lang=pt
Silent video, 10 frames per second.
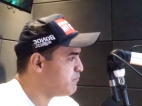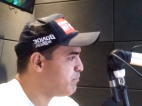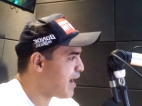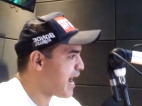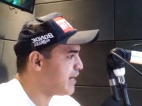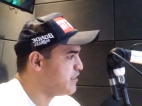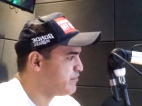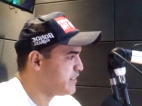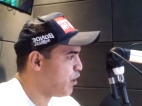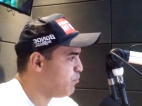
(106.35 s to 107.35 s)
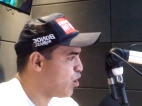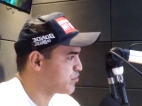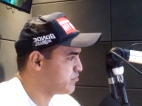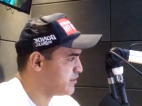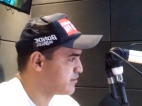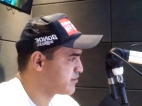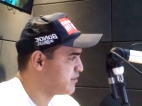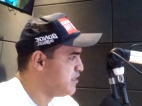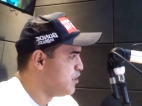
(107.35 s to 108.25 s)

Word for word: Bar e Vidal Motors